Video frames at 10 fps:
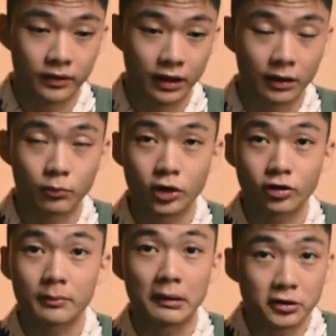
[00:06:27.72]
karena buat
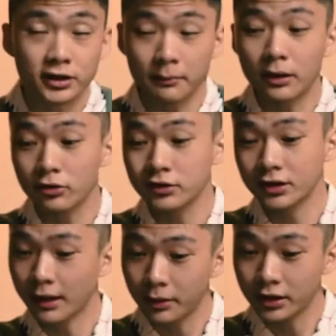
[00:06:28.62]
gue mouse ya mouse
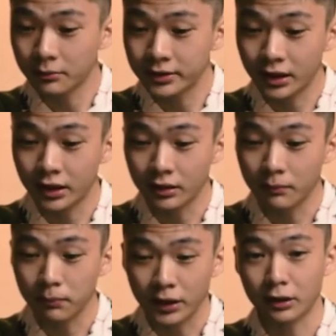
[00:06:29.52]
selama dia bisa
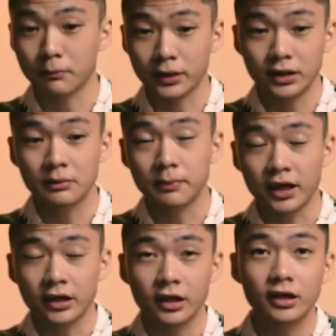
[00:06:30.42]
plug and play
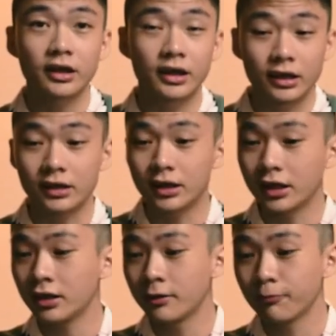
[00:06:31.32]
dipakai nggak ada
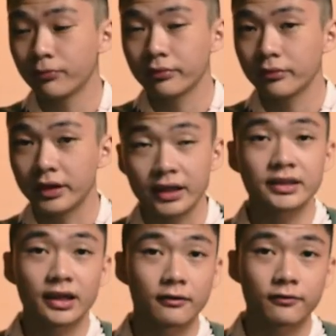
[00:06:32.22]
delay gak
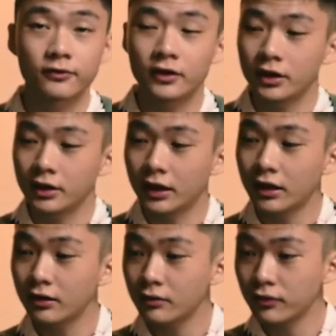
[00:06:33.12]
Nav
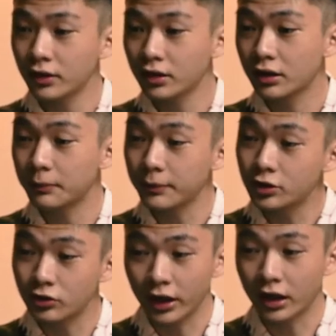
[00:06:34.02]
dan feel gripnya
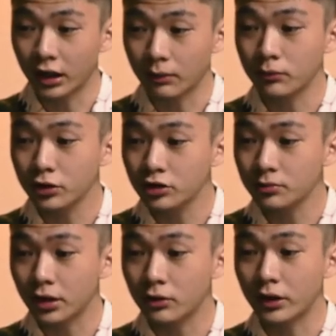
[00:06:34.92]
juga enak mungkin
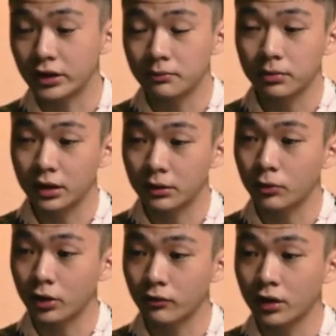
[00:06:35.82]
cuma itu aja yang penting
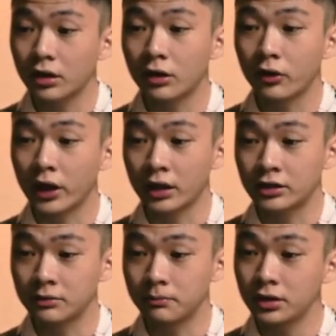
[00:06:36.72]
buat gue no
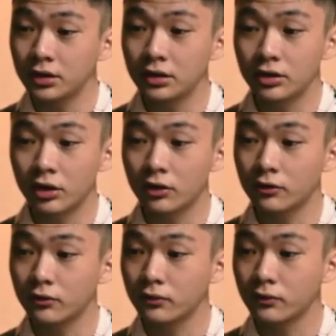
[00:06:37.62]
RGB
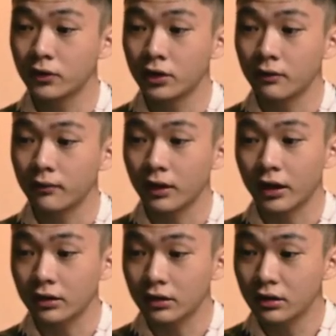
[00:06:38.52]
no
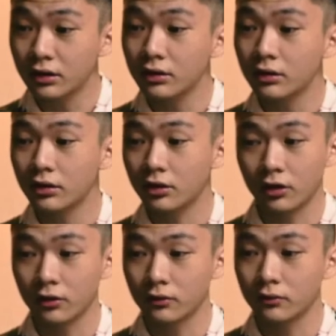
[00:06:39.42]
liking,
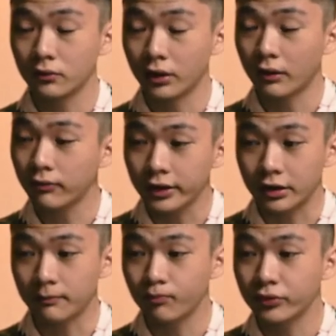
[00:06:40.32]
no
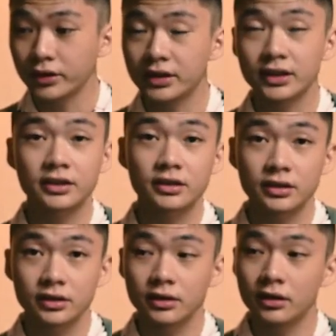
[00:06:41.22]
everything. Just
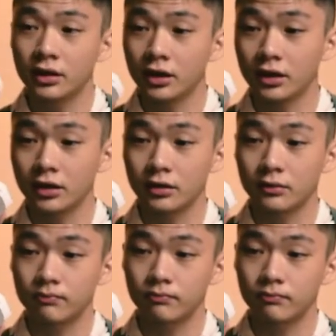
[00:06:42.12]
uh,